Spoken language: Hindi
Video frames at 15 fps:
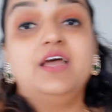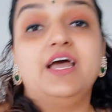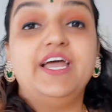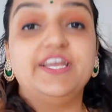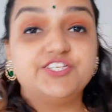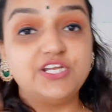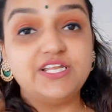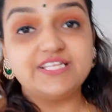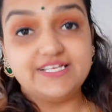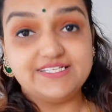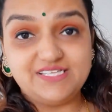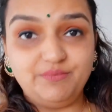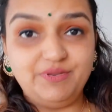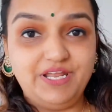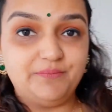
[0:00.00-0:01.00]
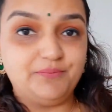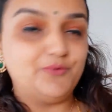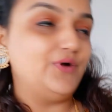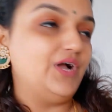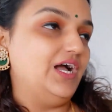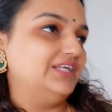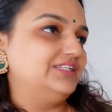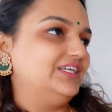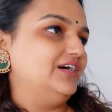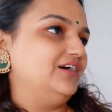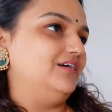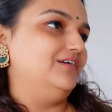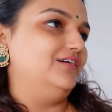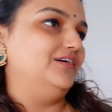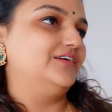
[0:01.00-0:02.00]
एक्चुअली जैसा मैंने आपको कहा था
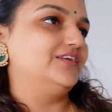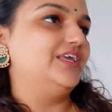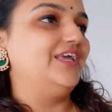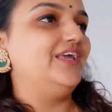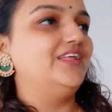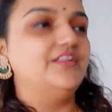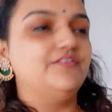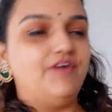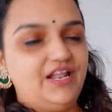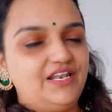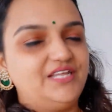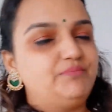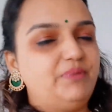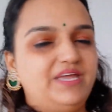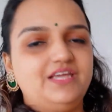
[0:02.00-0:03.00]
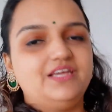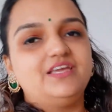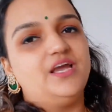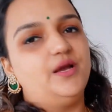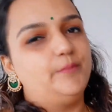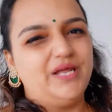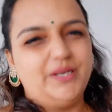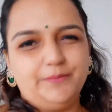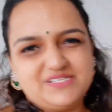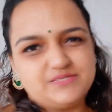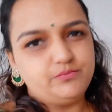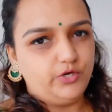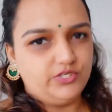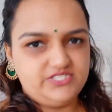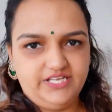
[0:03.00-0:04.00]
आ, कि दिवाली पे ही कि हमारे पास
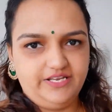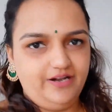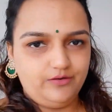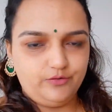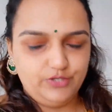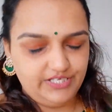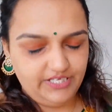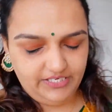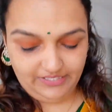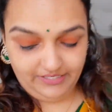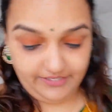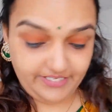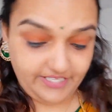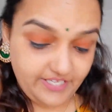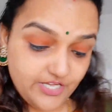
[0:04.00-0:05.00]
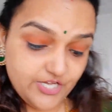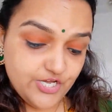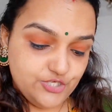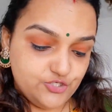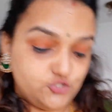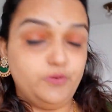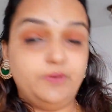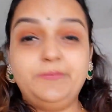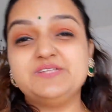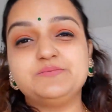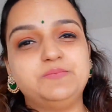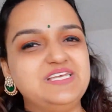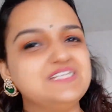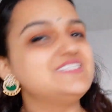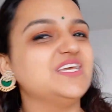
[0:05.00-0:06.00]
बहुत सारे रंगोली के कलर नहीं है सो हमारे पास
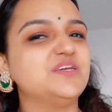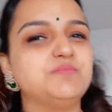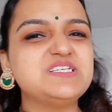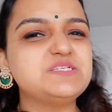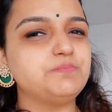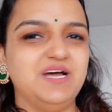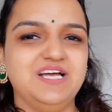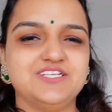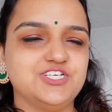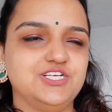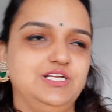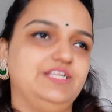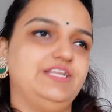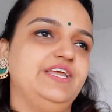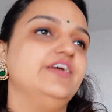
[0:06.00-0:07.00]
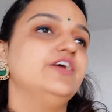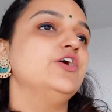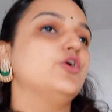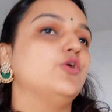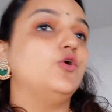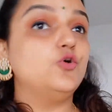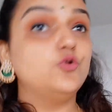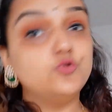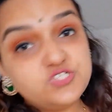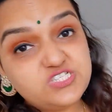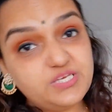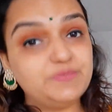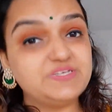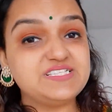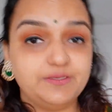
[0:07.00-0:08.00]
बेसिक बस पांच कलर है और
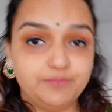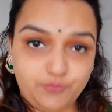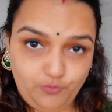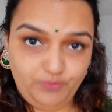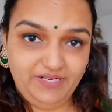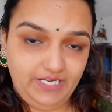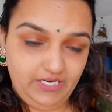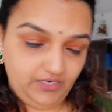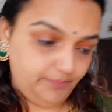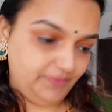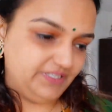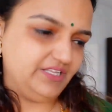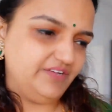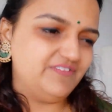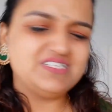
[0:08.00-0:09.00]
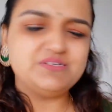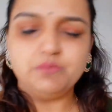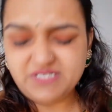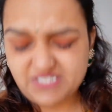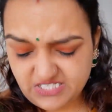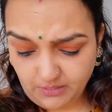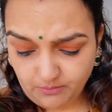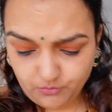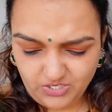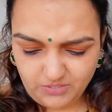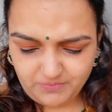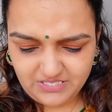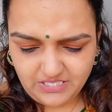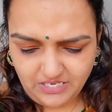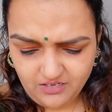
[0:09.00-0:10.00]
उसी में से हमको बनाना पड़ता है वैसे मेरे पास जामुनी
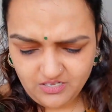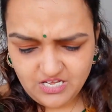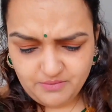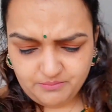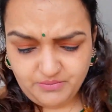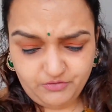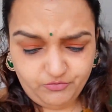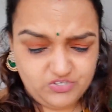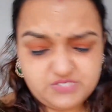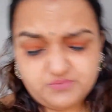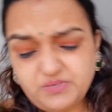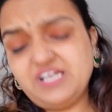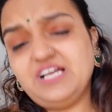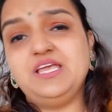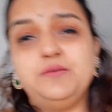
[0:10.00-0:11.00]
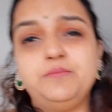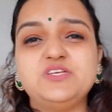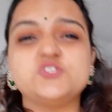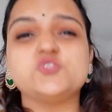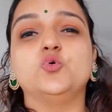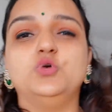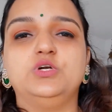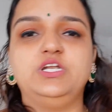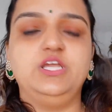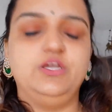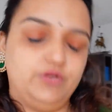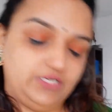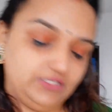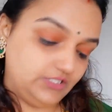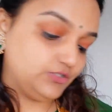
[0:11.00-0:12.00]
भी था बट वो इस पर कहीं भी सूट नहीं हो
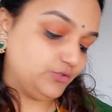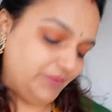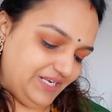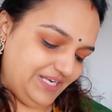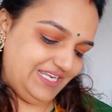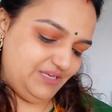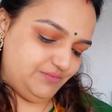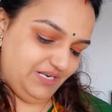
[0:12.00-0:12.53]
रहा था तो मैंने नहीं